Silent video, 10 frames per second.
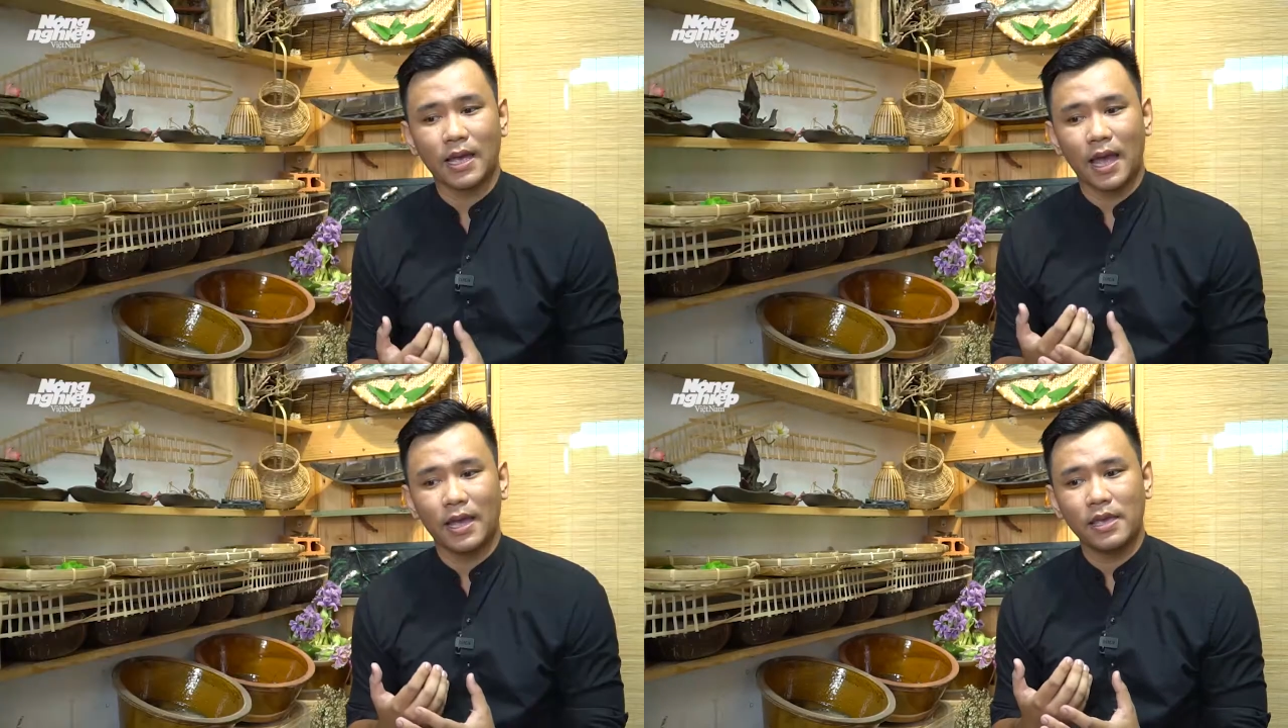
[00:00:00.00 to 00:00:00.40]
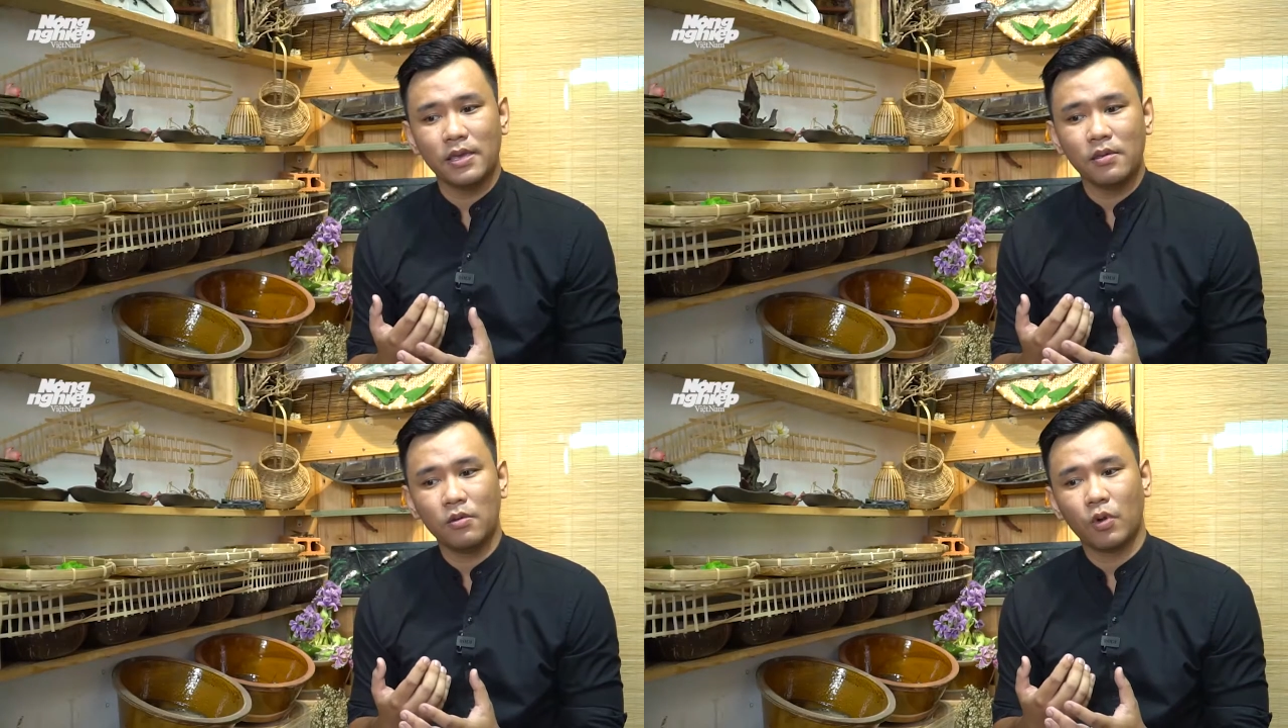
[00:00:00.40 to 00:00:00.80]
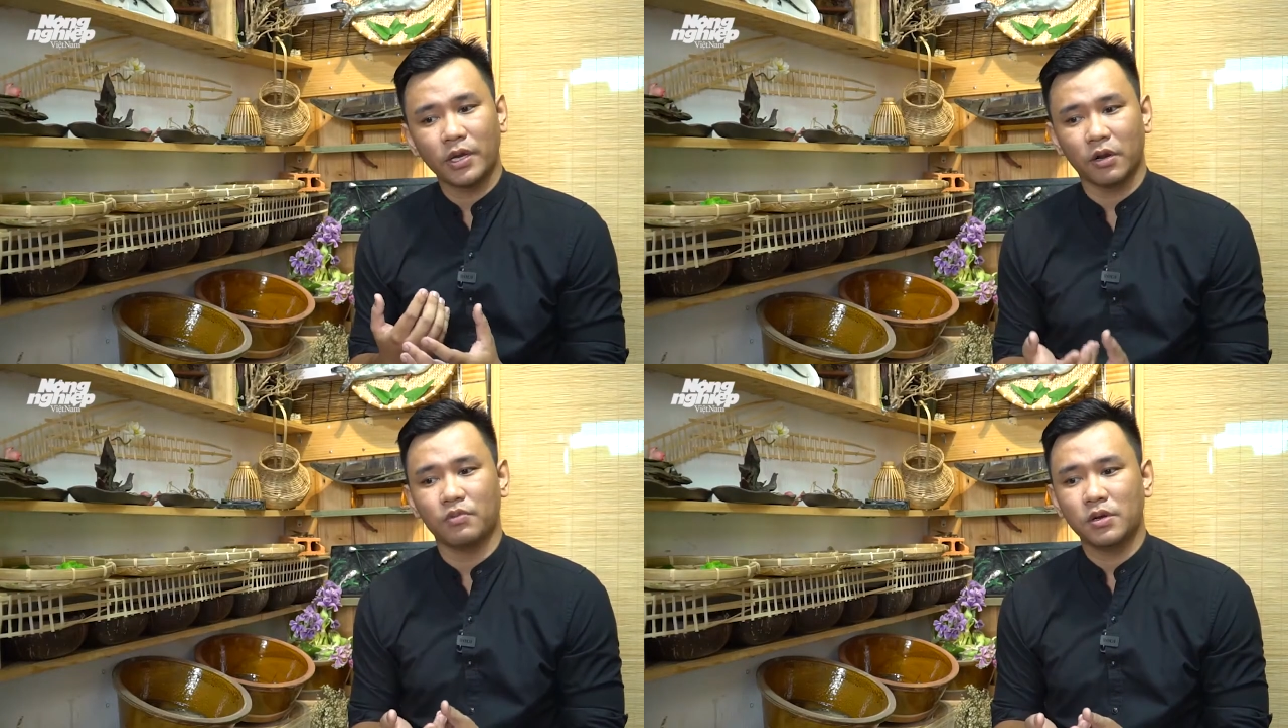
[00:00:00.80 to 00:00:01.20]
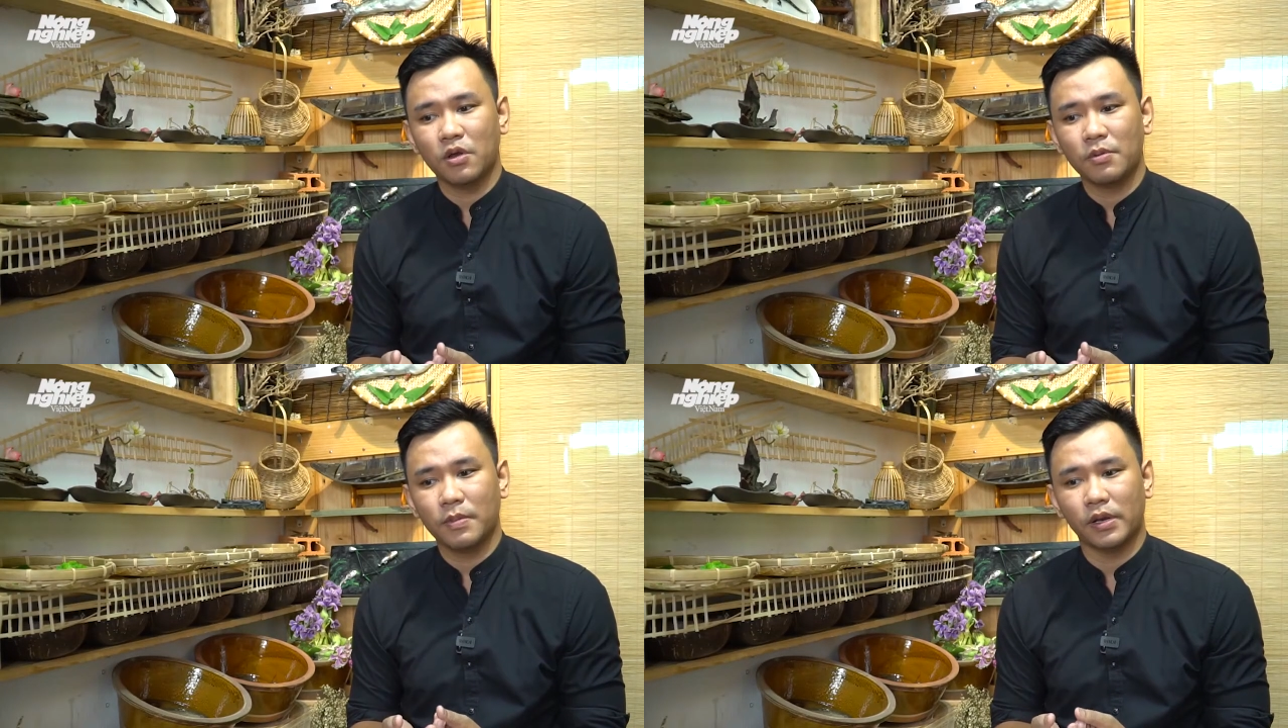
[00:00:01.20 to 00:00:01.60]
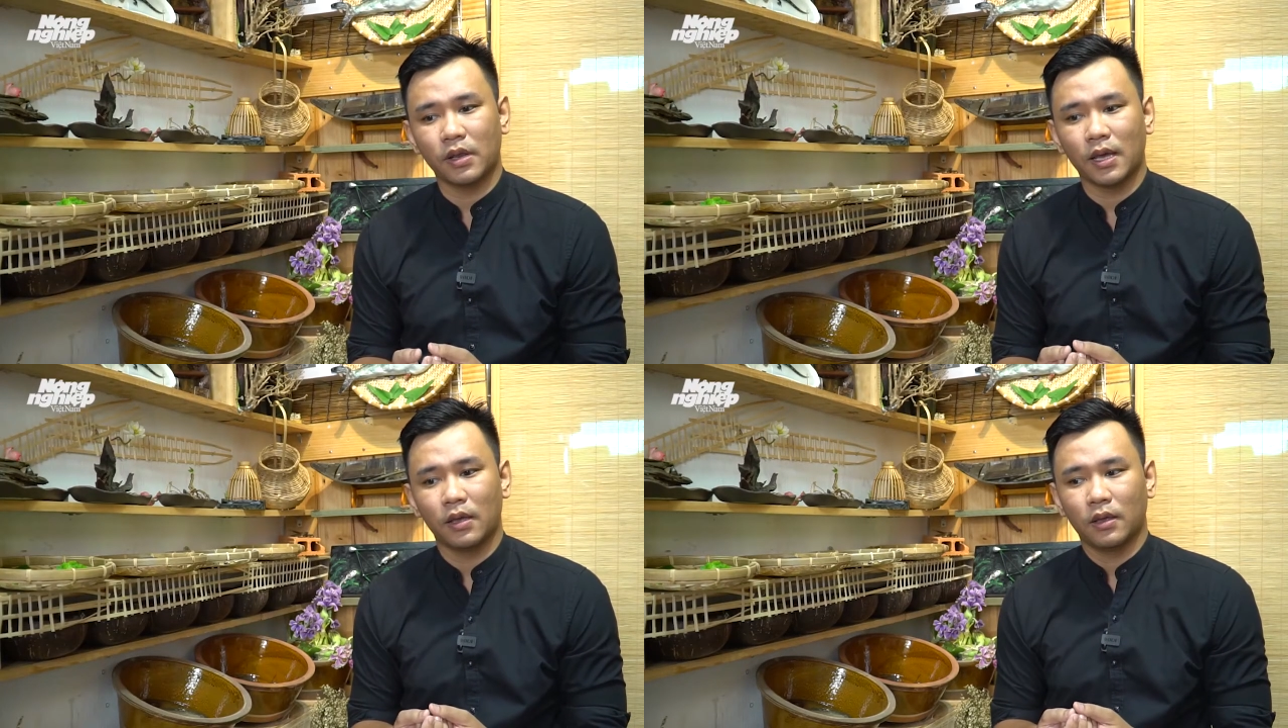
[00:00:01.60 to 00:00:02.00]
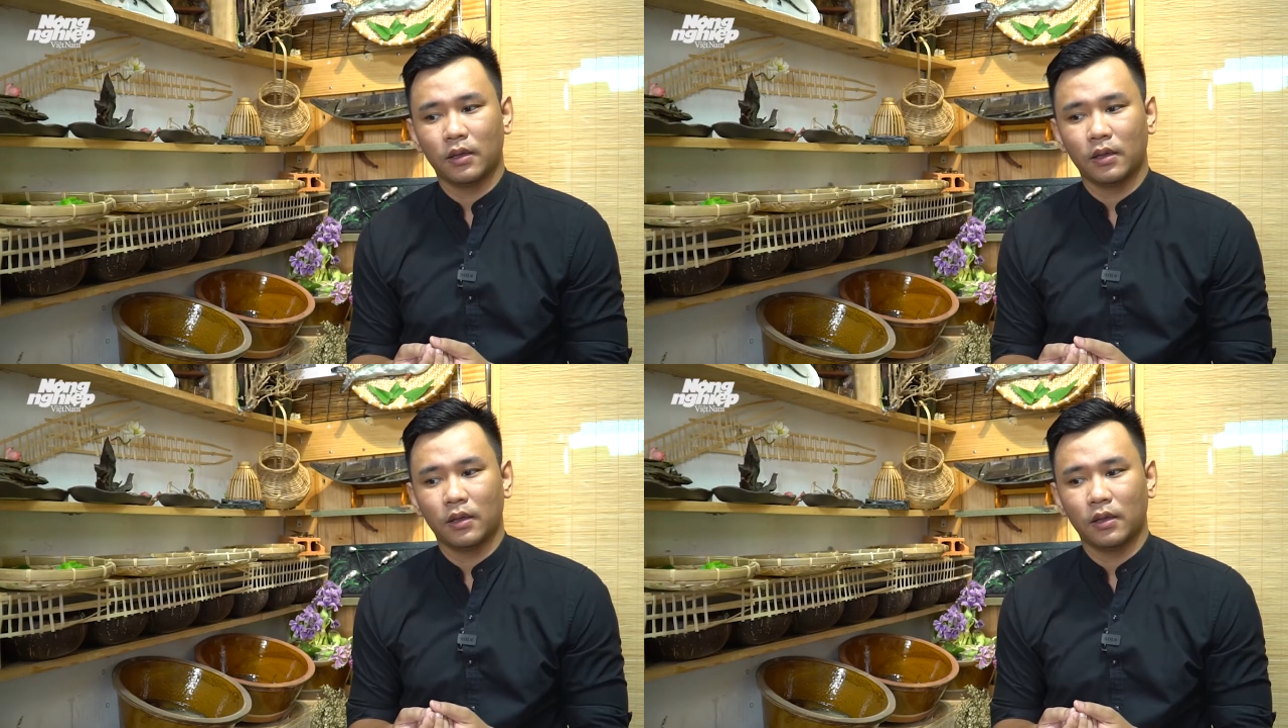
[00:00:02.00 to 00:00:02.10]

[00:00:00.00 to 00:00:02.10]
cái quan trọng nhất đối với mình đó là